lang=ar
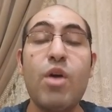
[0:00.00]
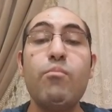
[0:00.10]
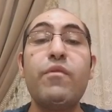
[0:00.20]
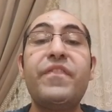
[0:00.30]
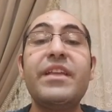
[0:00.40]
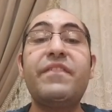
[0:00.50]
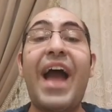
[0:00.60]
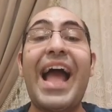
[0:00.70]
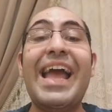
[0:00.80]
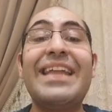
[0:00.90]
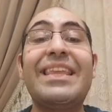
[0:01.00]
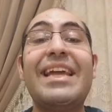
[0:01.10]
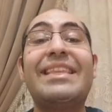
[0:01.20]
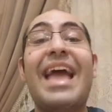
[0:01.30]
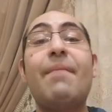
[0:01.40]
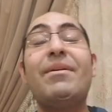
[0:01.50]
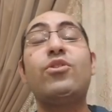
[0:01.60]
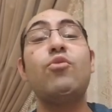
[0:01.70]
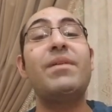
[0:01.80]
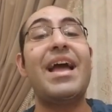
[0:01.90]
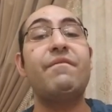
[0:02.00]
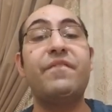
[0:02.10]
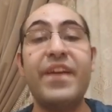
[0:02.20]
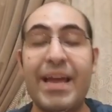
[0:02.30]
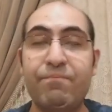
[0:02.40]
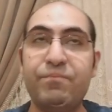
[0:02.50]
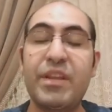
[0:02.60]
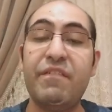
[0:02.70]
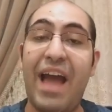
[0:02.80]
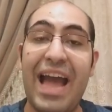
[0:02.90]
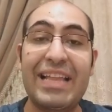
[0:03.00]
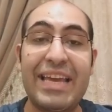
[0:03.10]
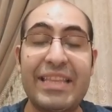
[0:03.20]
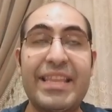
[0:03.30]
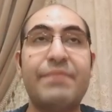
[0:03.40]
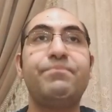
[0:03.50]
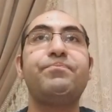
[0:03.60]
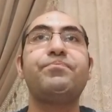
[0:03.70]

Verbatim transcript: مفيد في حالات التهابات جيوب الانفيه فعال جدا